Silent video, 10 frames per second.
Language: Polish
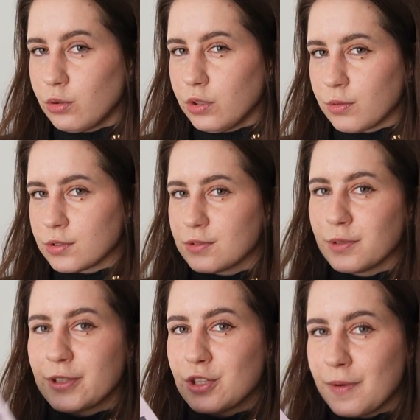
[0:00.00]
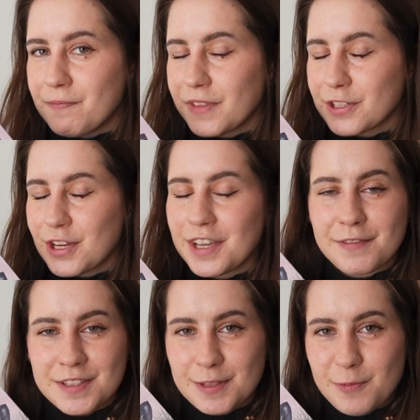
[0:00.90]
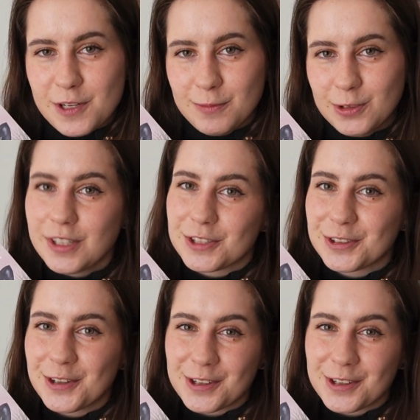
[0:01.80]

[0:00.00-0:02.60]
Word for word: Who knows? Zobaczymy. Także ja Was zapraszam do dalszego